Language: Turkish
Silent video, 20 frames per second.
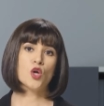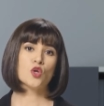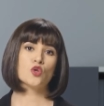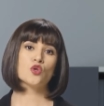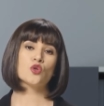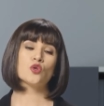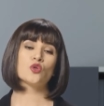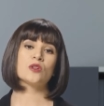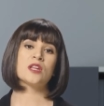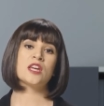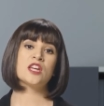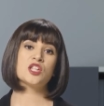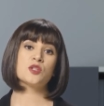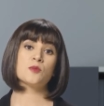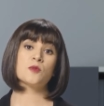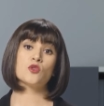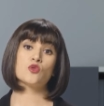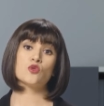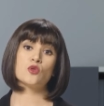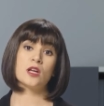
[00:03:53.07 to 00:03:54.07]
Çünkü
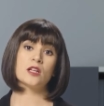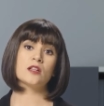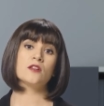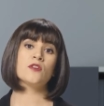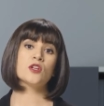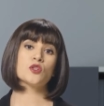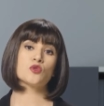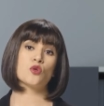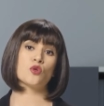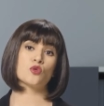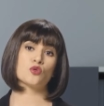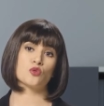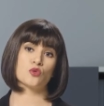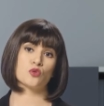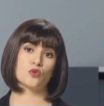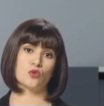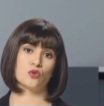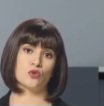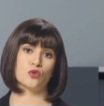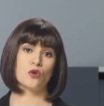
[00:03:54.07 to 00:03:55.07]
değişme sürekli ve
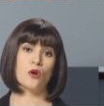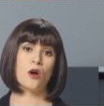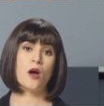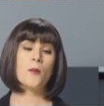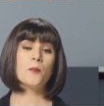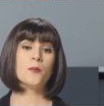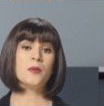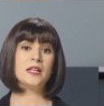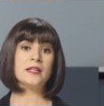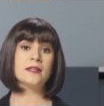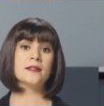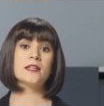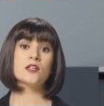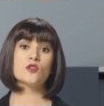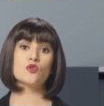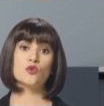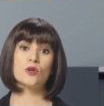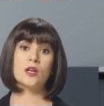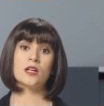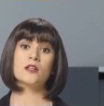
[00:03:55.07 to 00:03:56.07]
sonsuzdur. Bilgi de
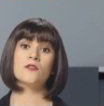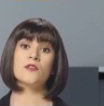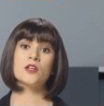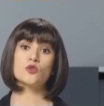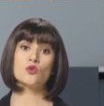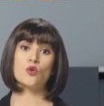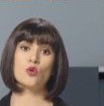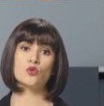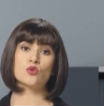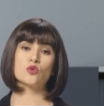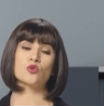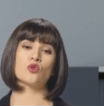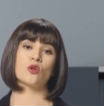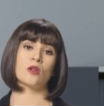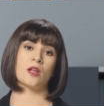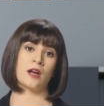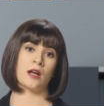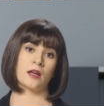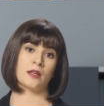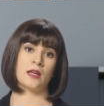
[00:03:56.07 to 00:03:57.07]
sürekli ve sonsuz
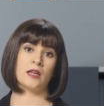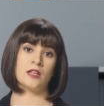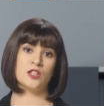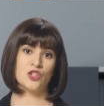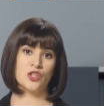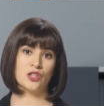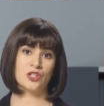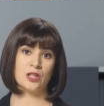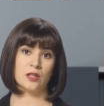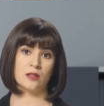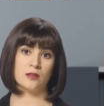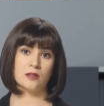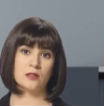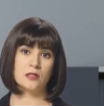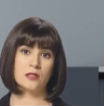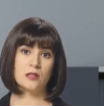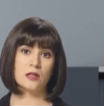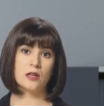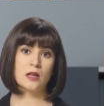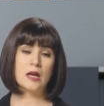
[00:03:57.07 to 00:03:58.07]
olarak
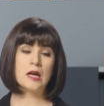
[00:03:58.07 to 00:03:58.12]
gelişecektir.